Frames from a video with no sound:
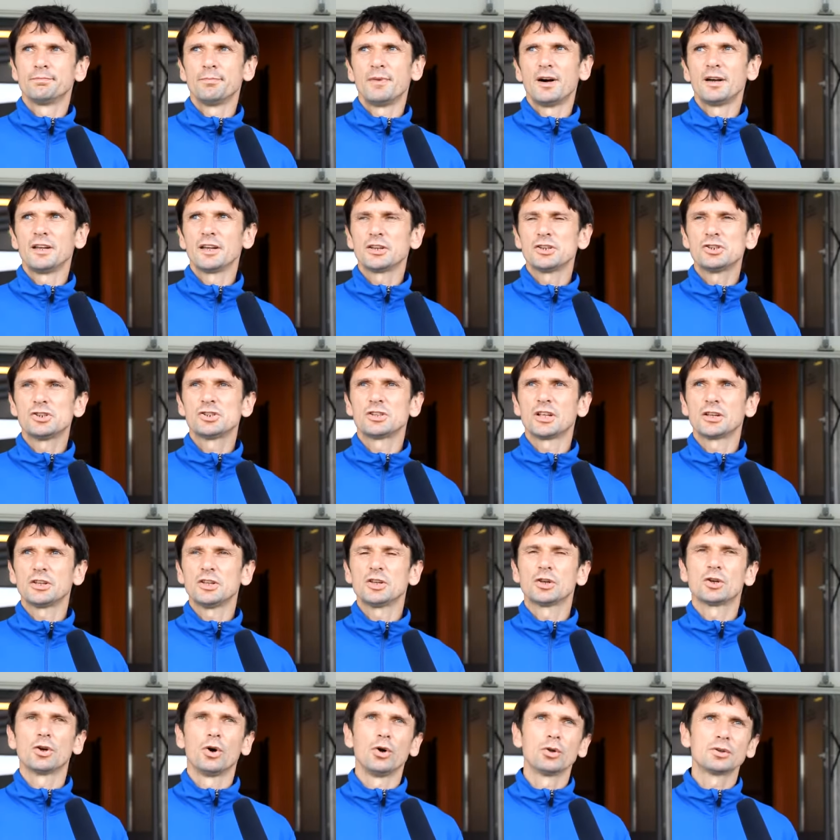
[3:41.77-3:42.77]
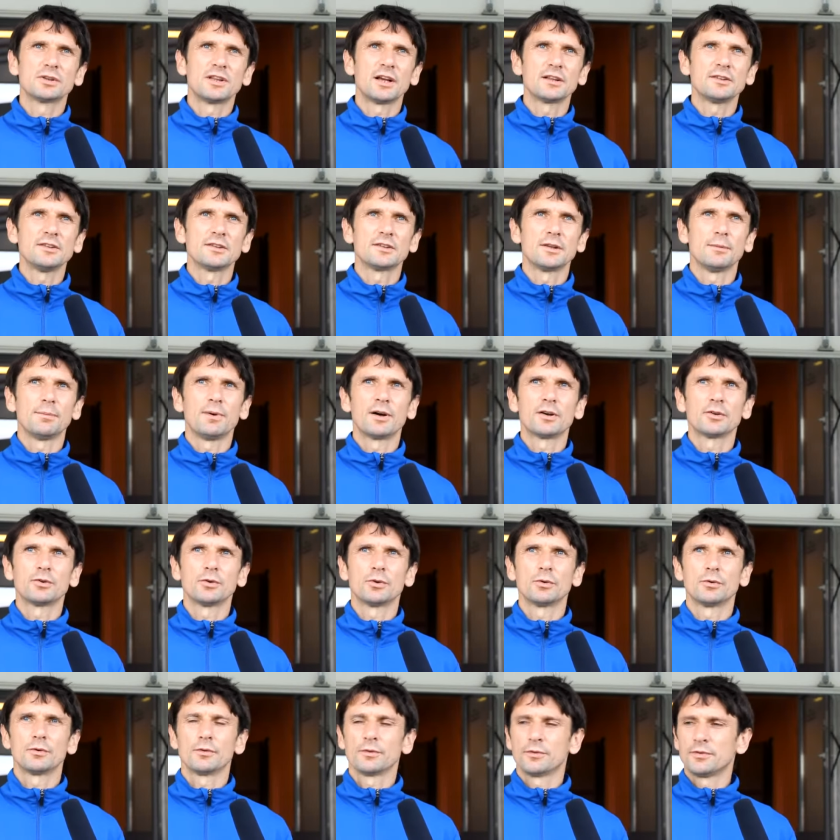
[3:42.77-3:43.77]
ma jakiś taki kontakt, nie za
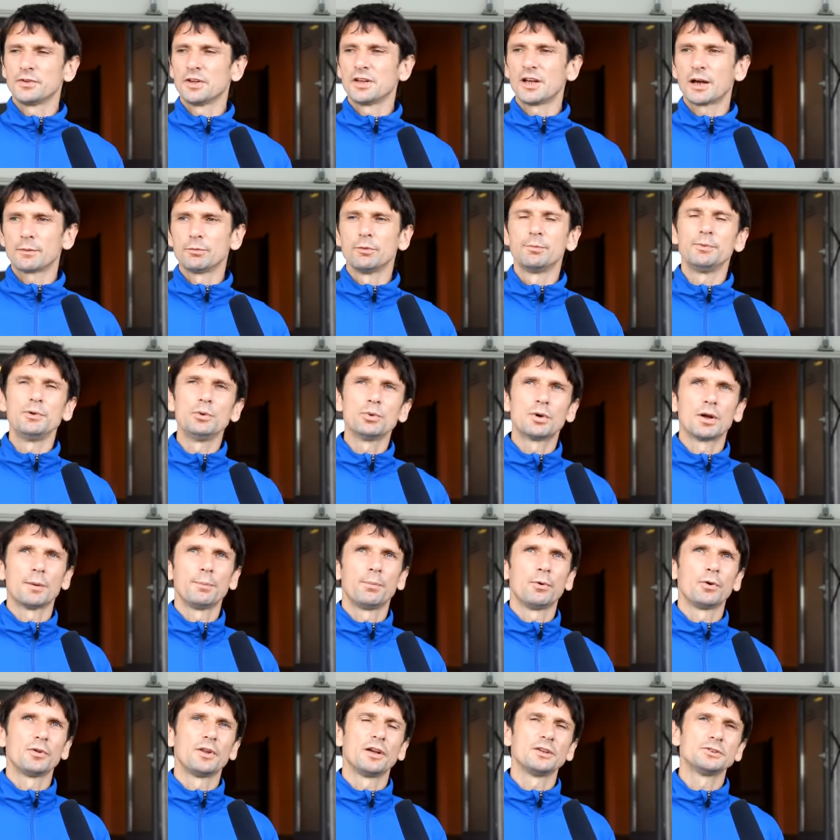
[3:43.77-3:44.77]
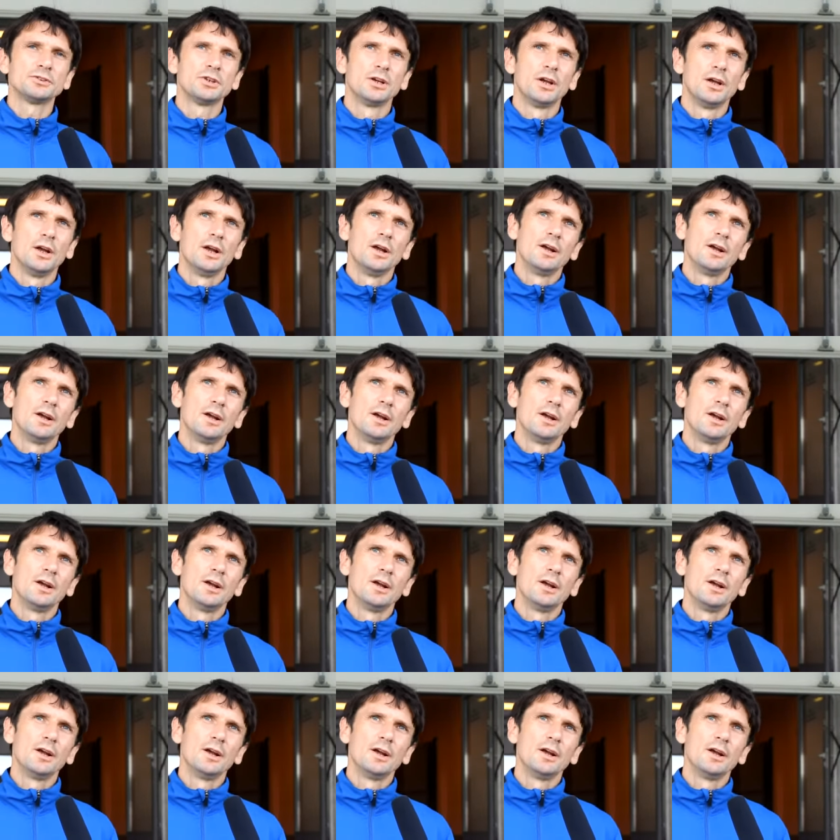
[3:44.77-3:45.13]
bardzo wie jak mu piłkę podać.